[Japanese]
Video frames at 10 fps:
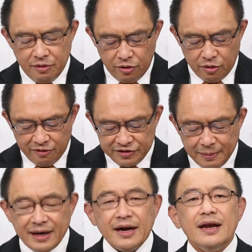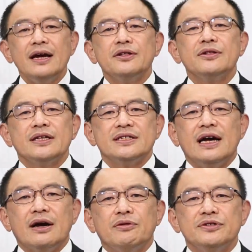この裁かれない人たち
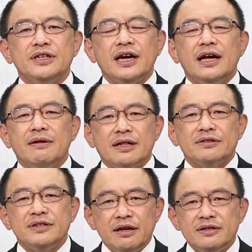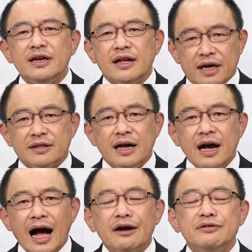がこの世界にはたくさんいるじゃないか
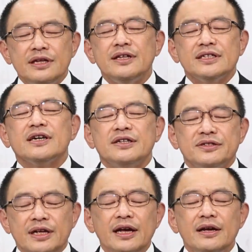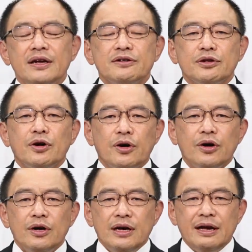悪人たちがですねその、
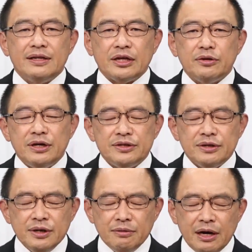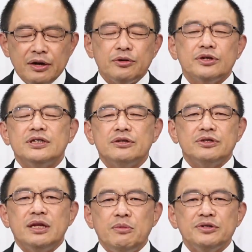えー、たとえ悪いことしたと
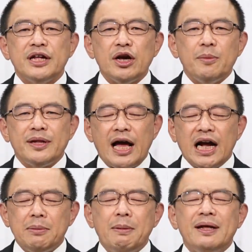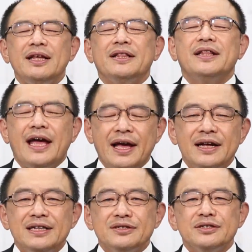しても最後まで墓場まで行って
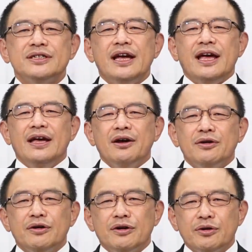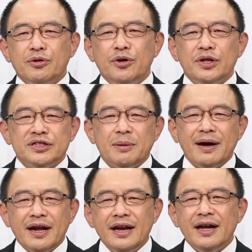そしてこのこの世で
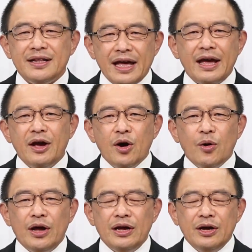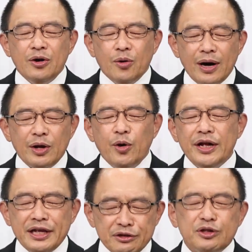裁かれないでおい終
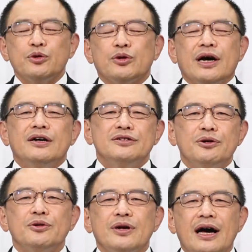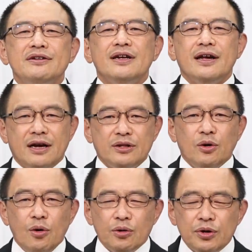えていくということがそういうことがあるじゃないかって
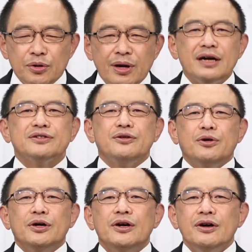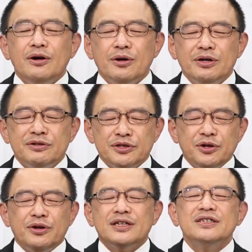多くの人がそれをそ
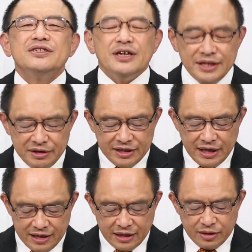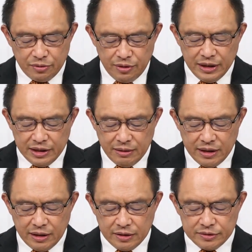のような人生を生きてるじゃないかってこういうふうに言ってるわ
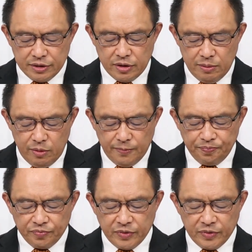けなんですけれども